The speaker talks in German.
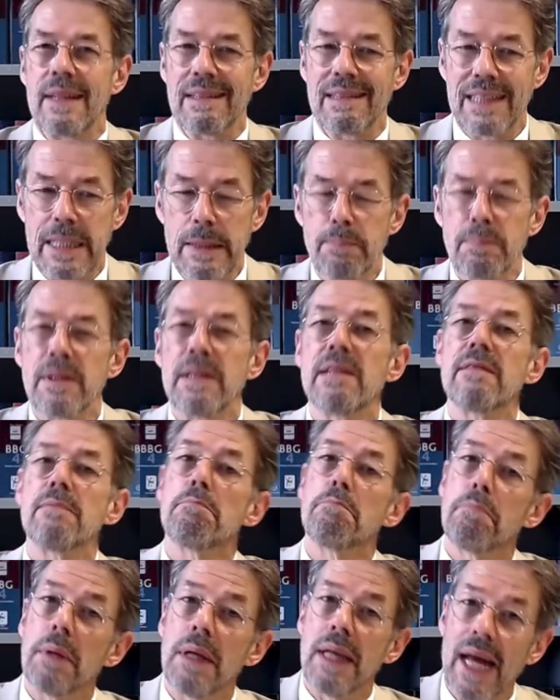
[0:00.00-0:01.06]
Das gibt
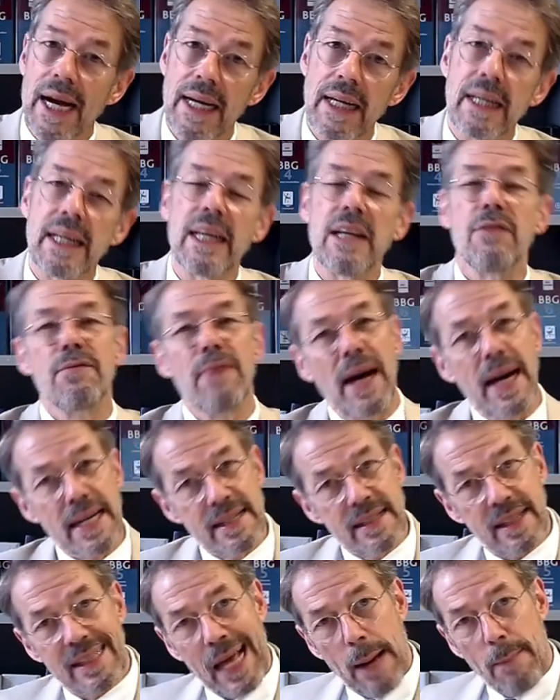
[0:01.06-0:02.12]
diesen Belangen in
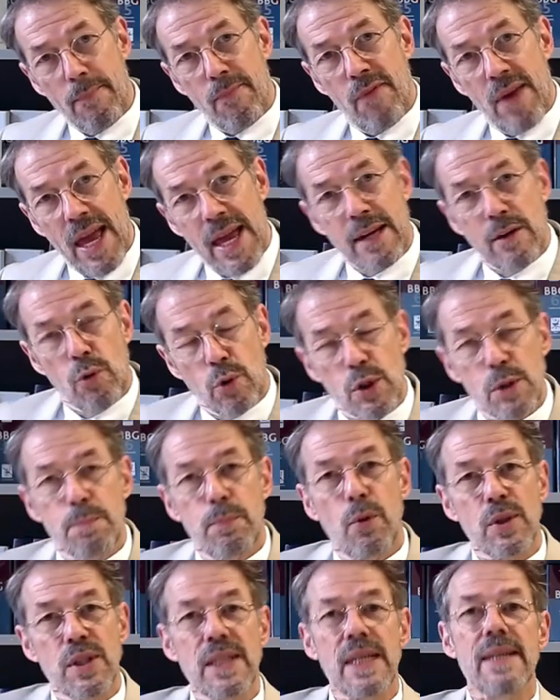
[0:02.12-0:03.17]
weiteren
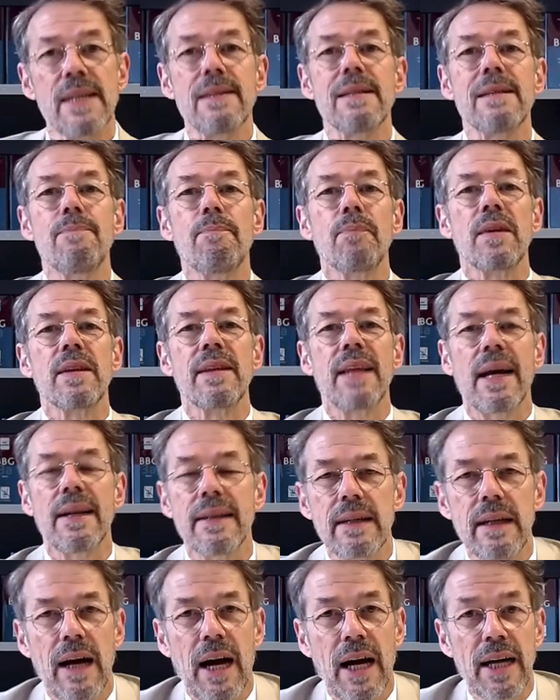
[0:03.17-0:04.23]
Abwägungsprozessen
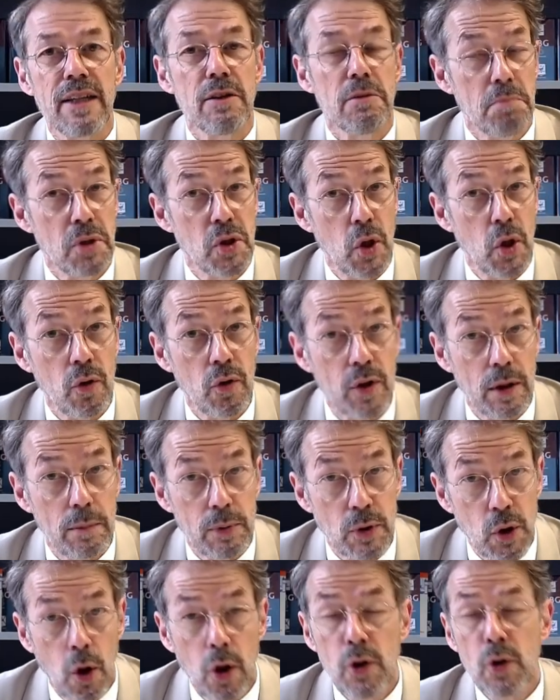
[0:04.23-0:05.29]
dann eine
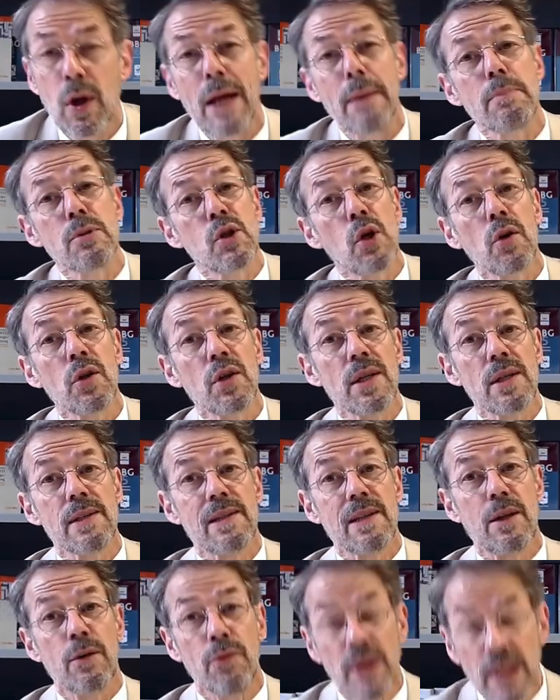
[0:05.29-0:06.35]
besondere Bedeutung, ein
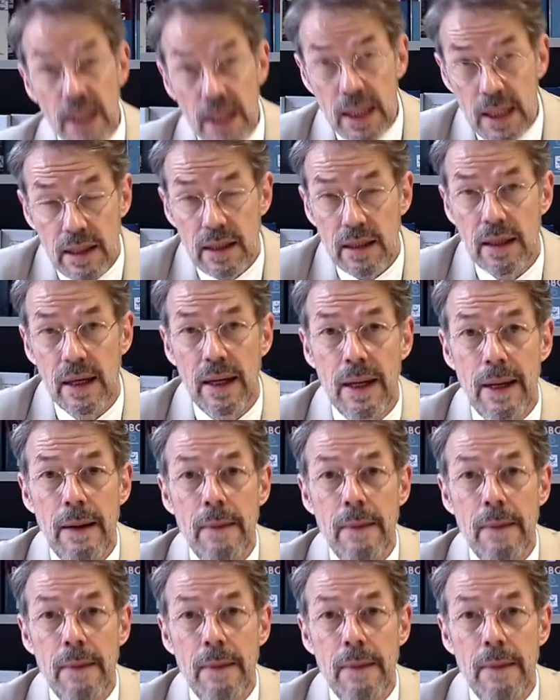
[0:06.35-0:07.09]
besonderes Gewicht.